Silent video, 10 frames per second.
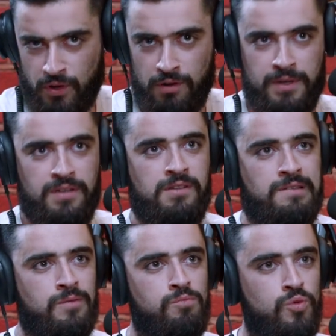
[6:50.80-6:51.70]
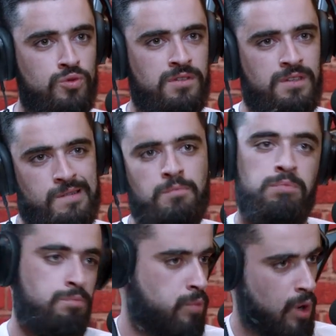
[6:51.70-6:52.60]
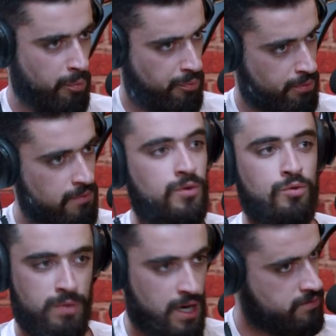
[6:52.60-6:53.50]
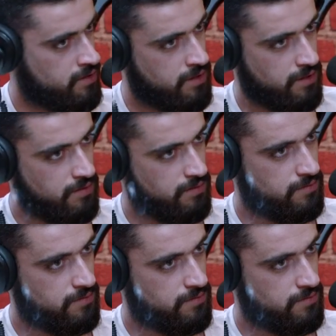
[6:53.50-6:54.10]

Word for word: Ora bem, eh, música eh, pop, romântica.